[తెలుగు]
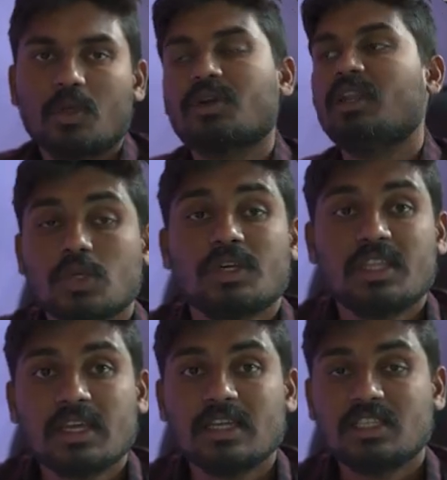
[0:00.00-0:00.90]
ఓకేనా సో
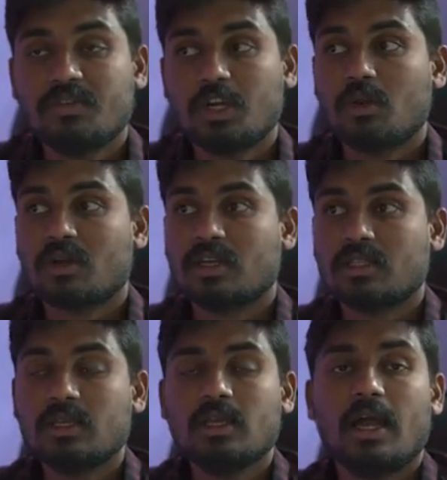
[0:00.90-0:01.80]
ఇది గైస్ ఈ వీడియోలోకి
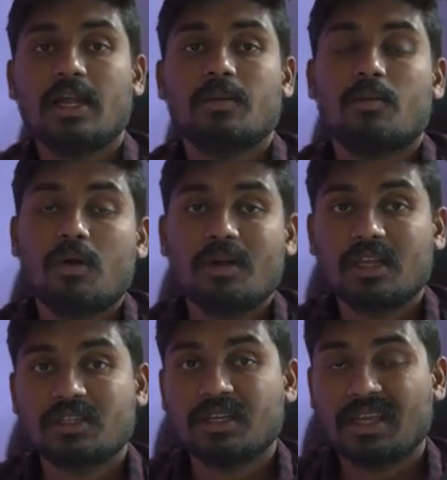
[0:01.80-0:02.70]
అయితే అండ్
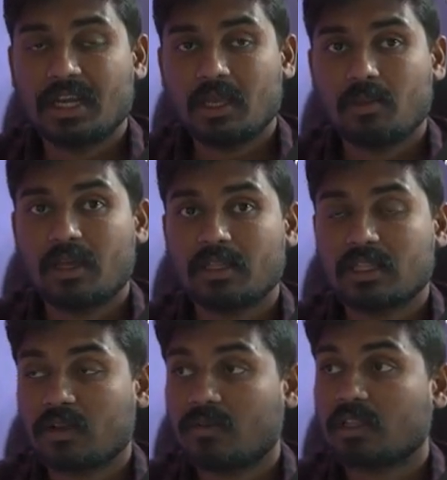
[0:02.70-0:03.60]
మానిటేషన్ ఎనేబుల్ అయిన
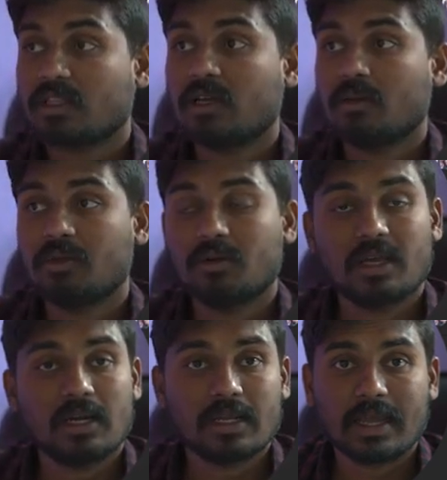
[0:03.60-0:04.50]
తర్వాత మీరు
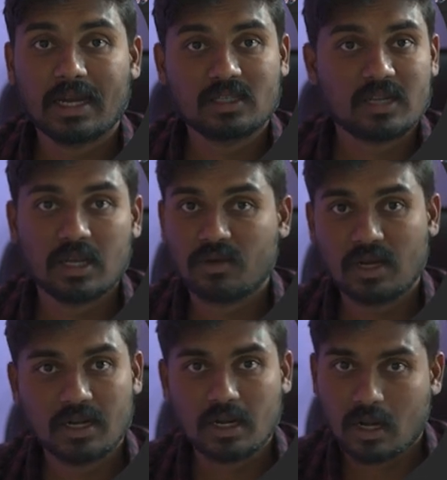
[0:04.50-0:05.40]
డైరెక్ట్గా యాడ్స్
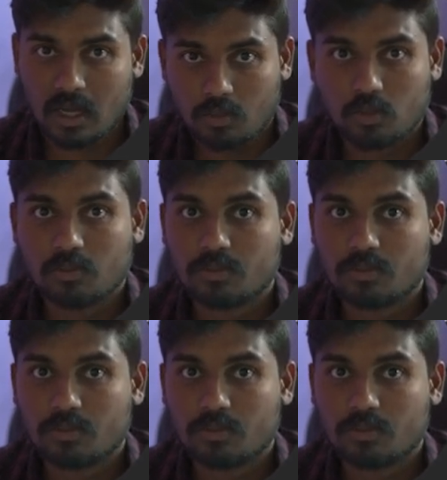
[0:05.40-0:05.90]
రావాలంటే రావు